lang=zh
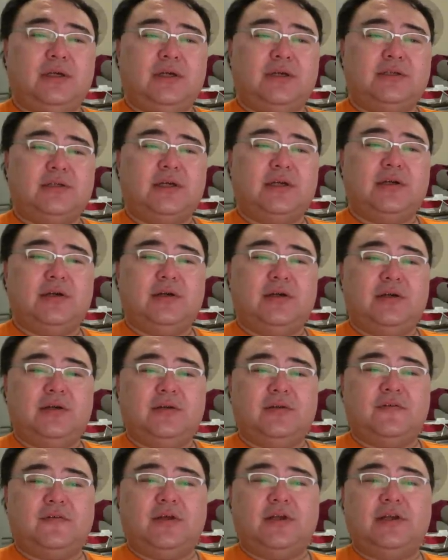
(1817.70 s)
这
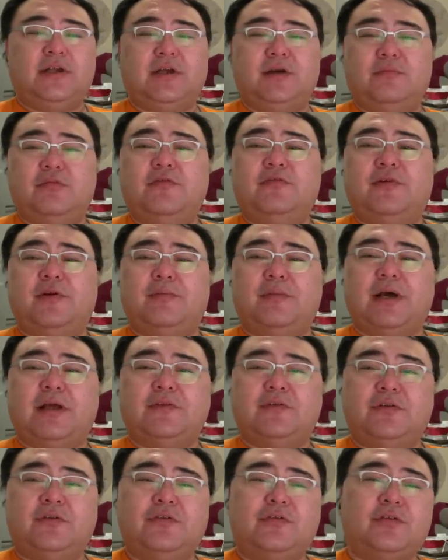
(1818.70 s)
个算是一个部分吧，
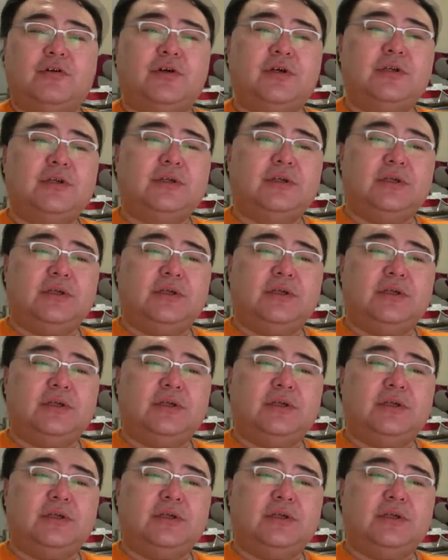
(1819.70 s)
就是说。